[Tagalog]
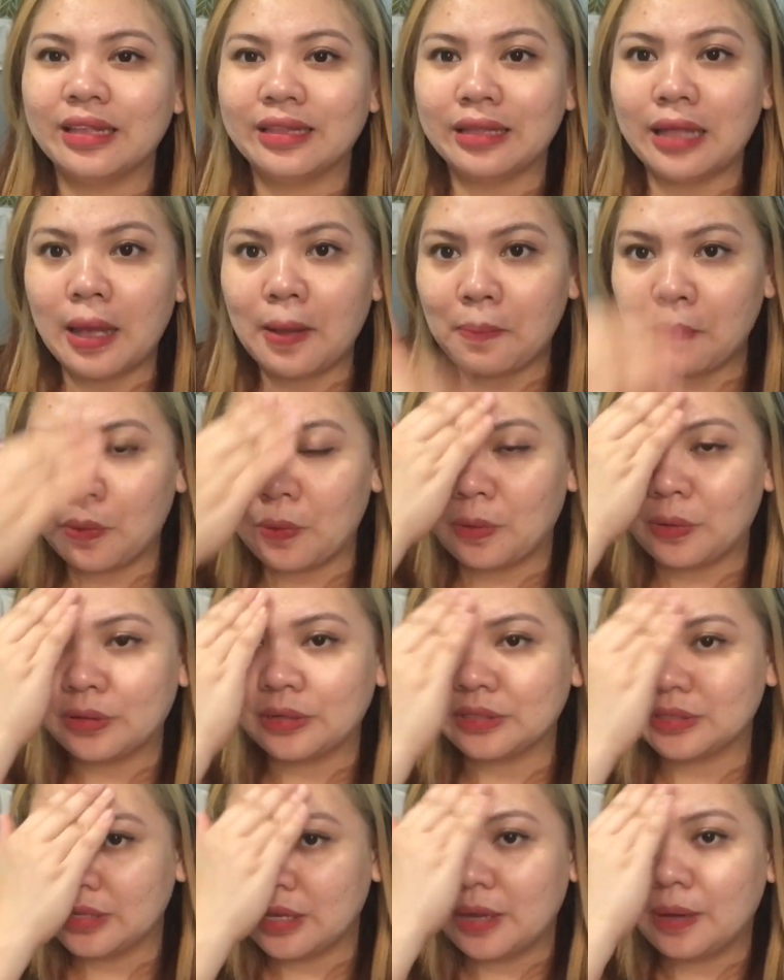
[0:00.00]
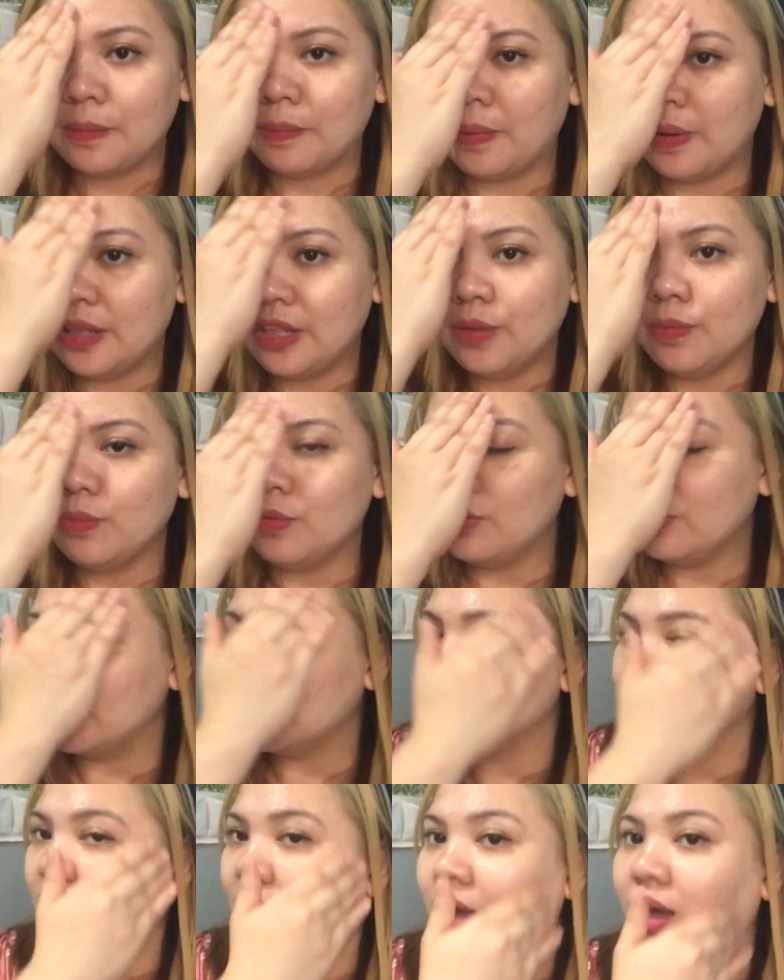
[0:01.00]
Tapos, pwede mo na
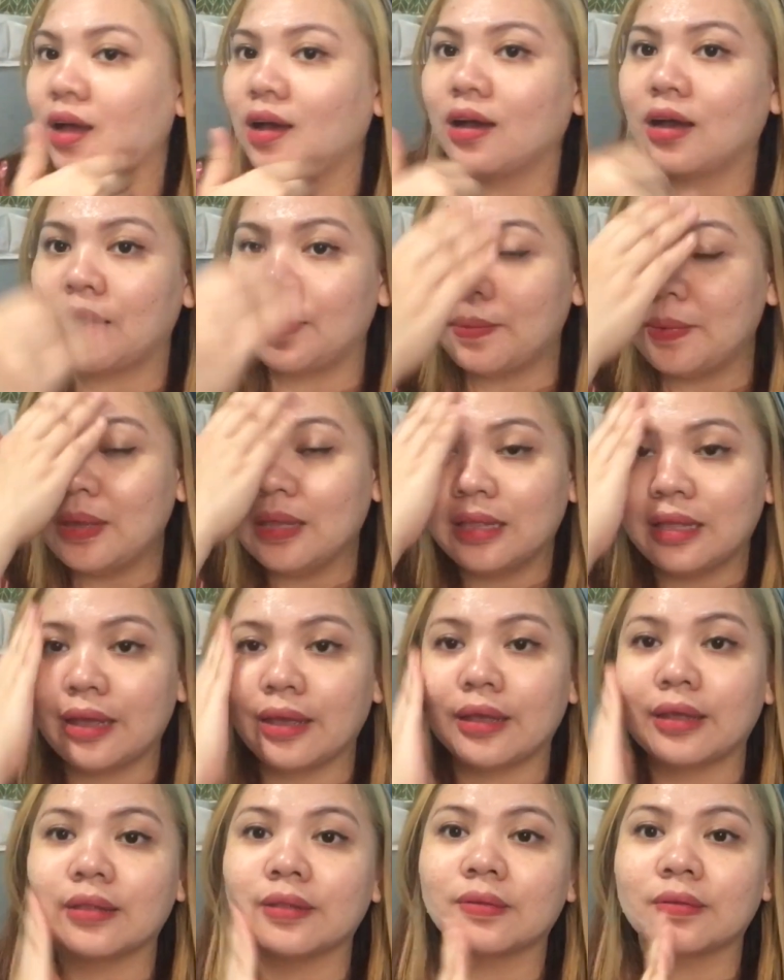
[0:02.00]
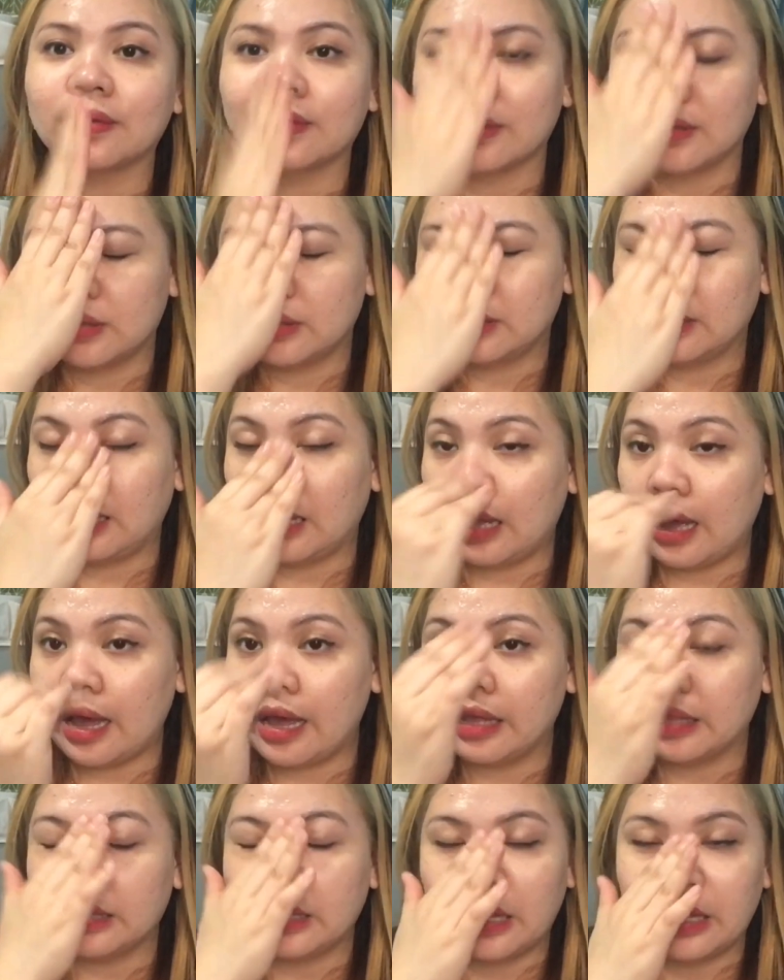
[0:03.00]
siyang gamitin na
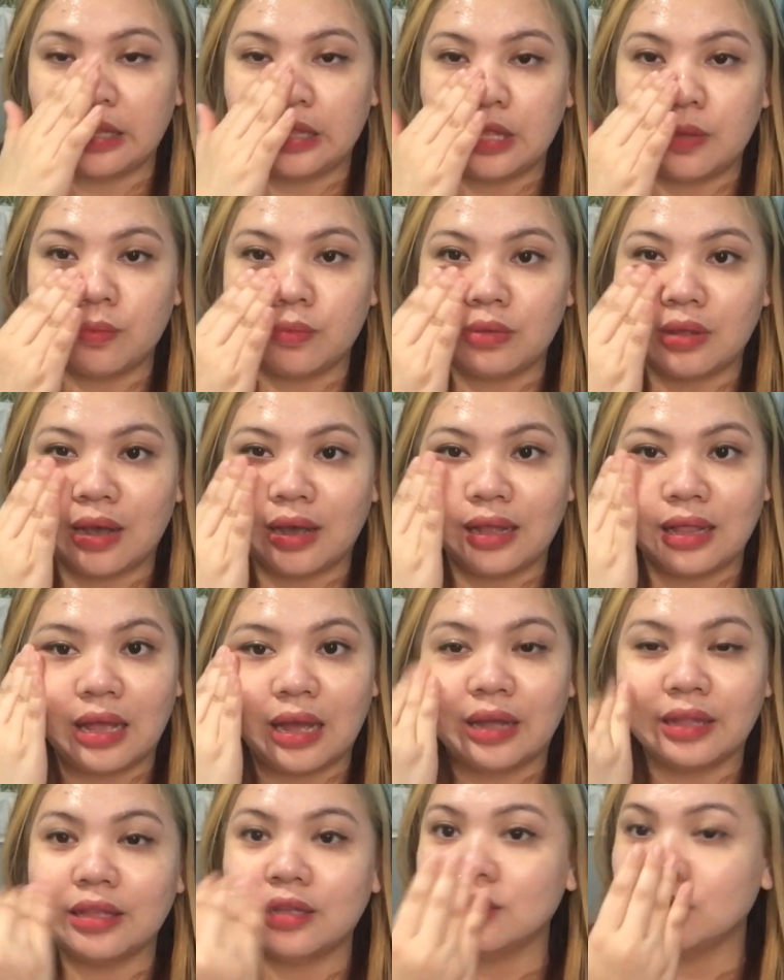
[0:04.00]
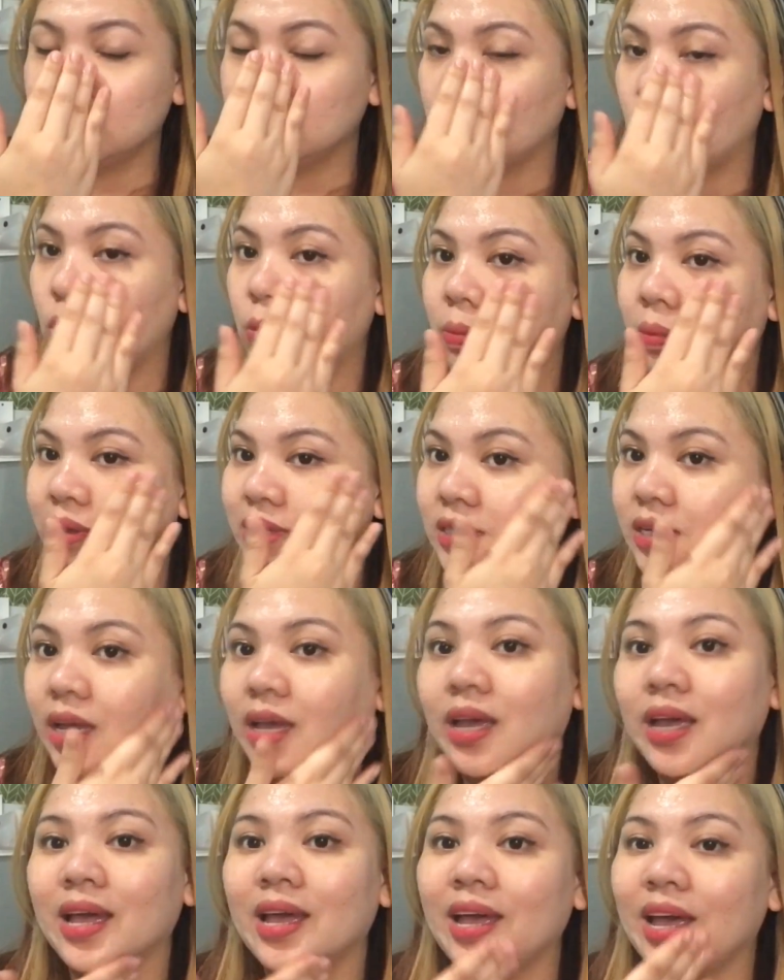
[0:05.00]
kahit na hindi mo na kailangan ng soap.
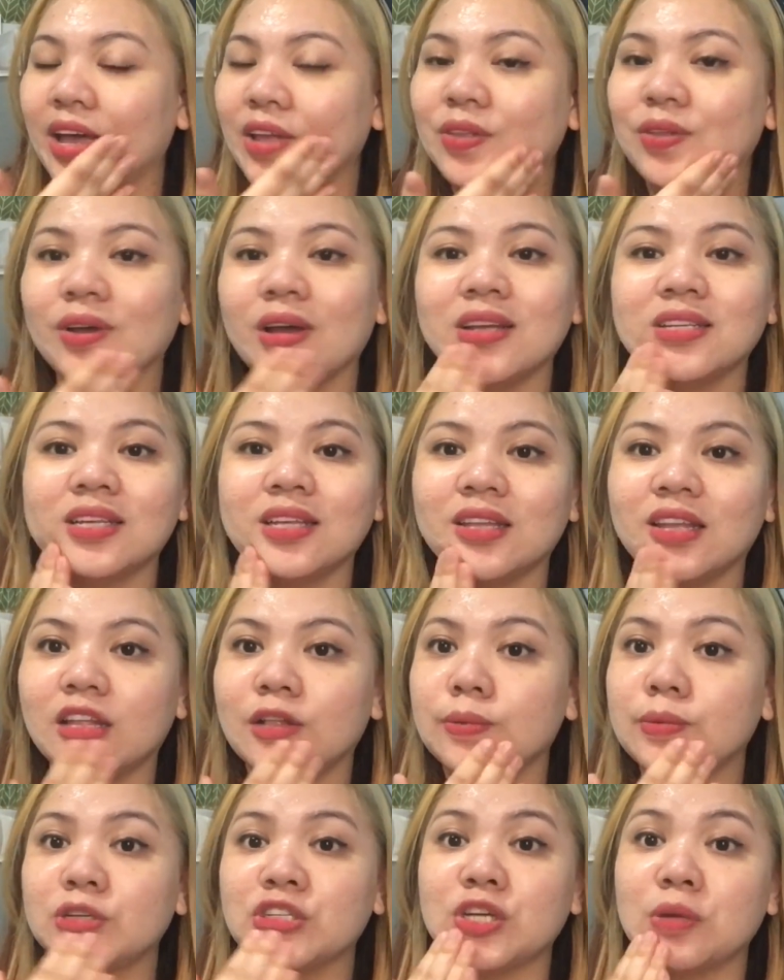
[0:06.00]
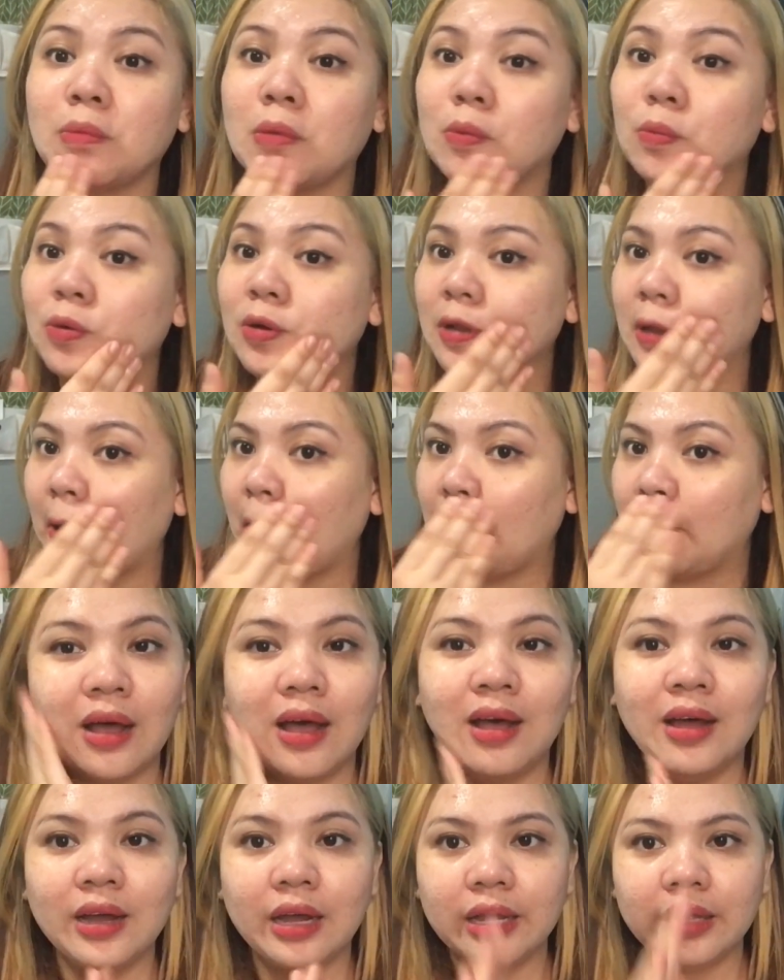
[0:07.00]
Kasi, eto guys, hindi naman siya mabula.
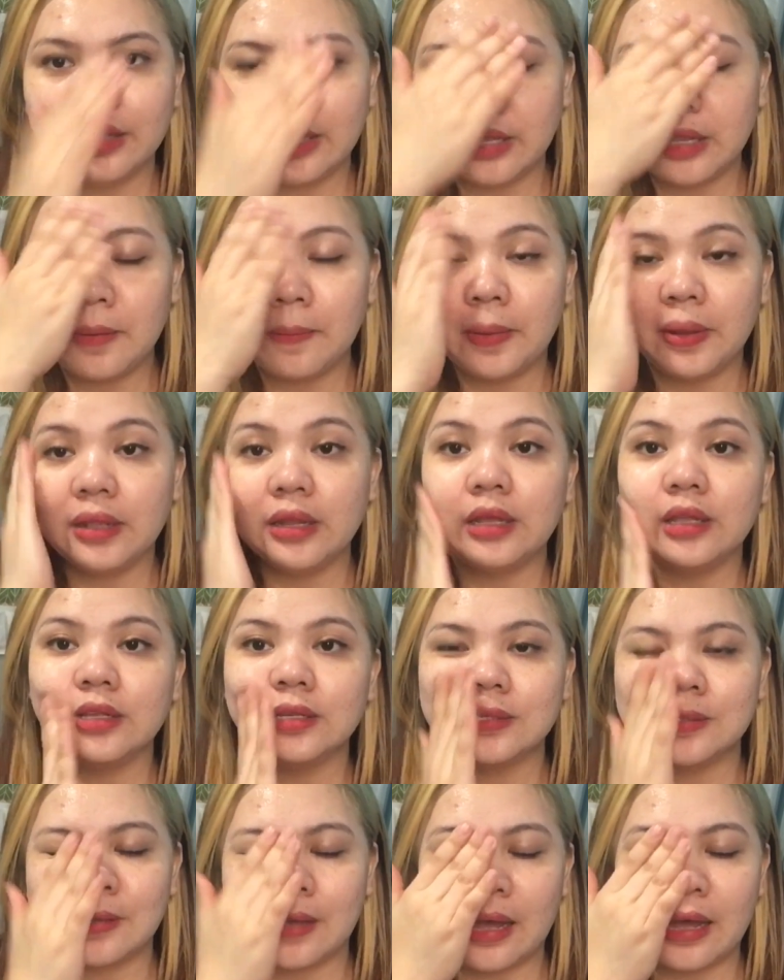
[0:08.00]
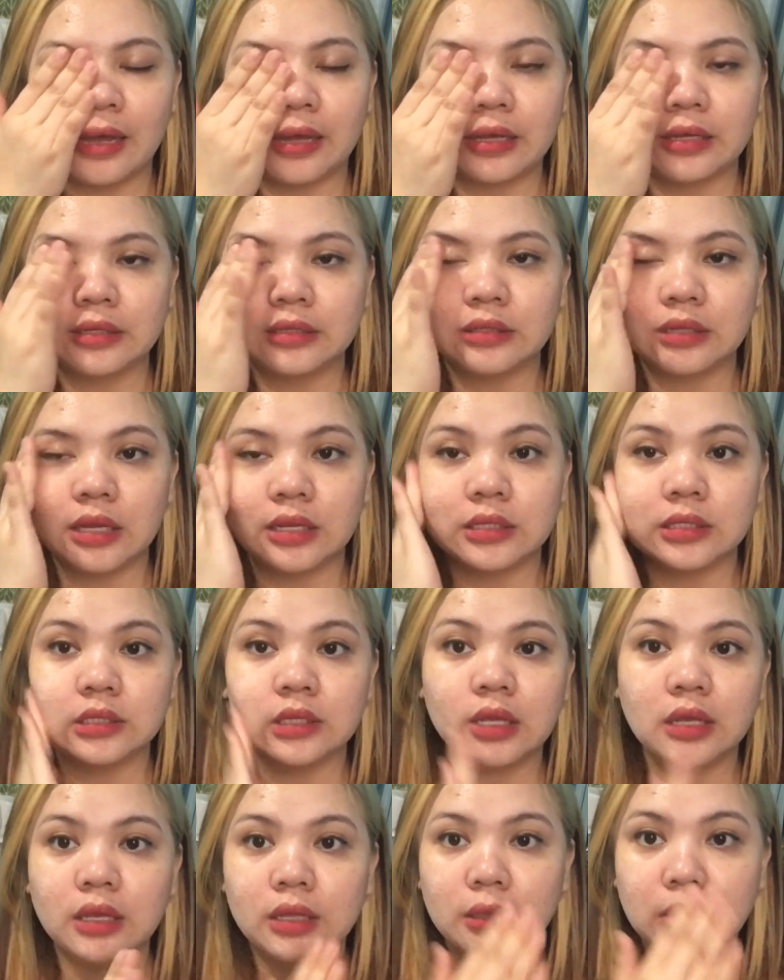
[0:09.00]
Ang ganda niya panlinis, guys. As
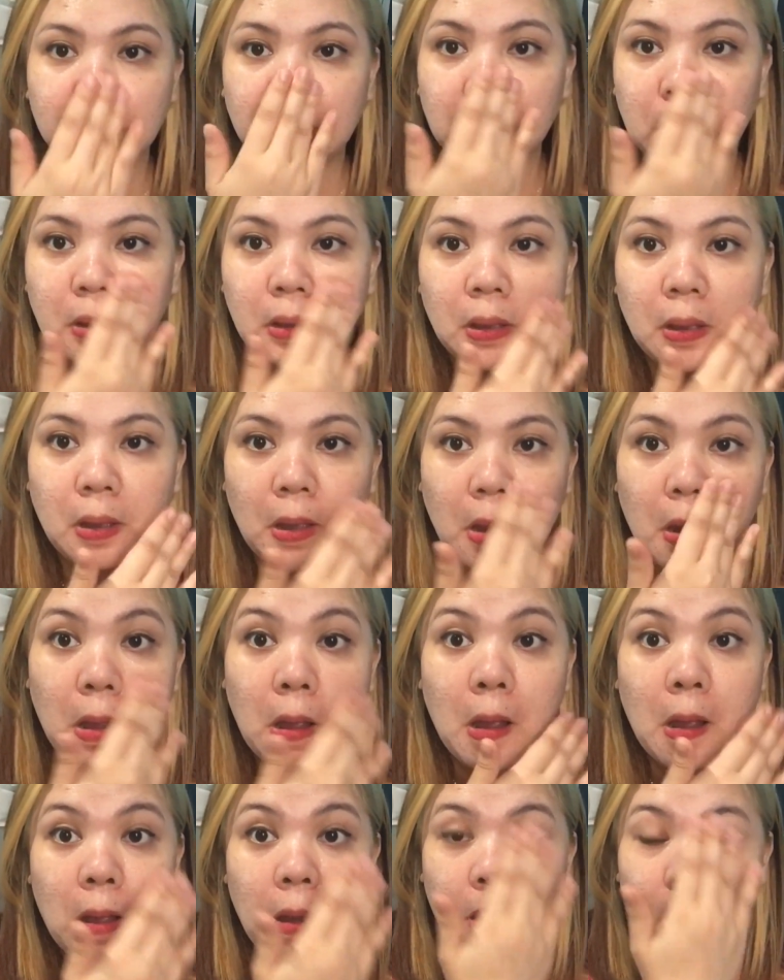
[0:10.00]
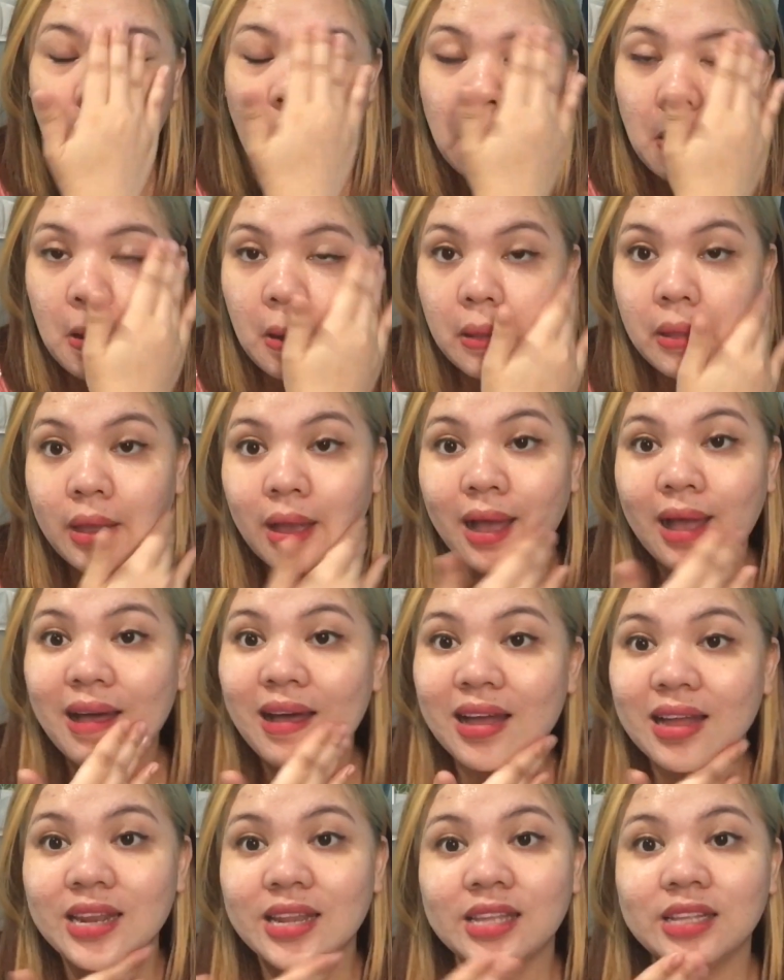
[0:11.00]
in,
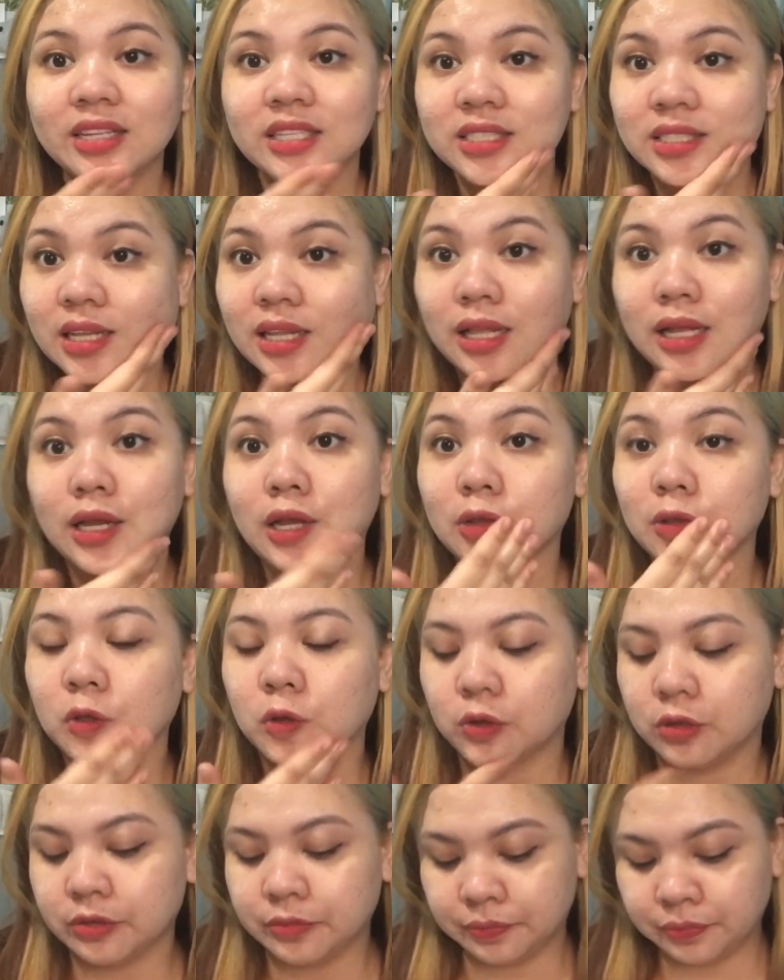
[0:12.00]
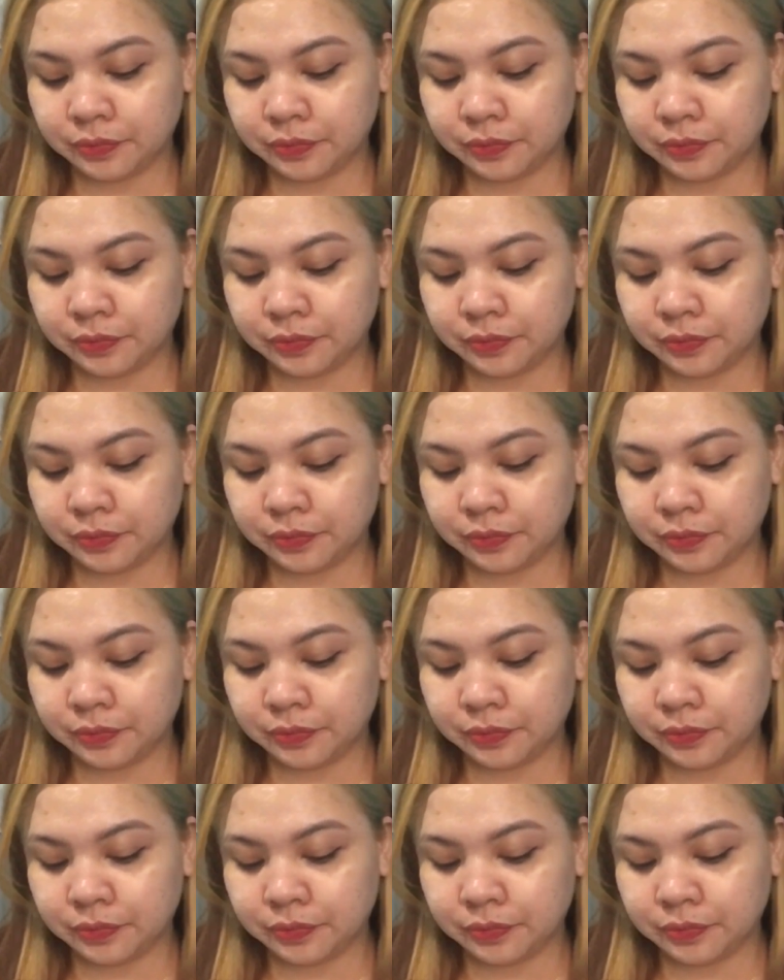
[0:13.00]
nakakalinis talaga to.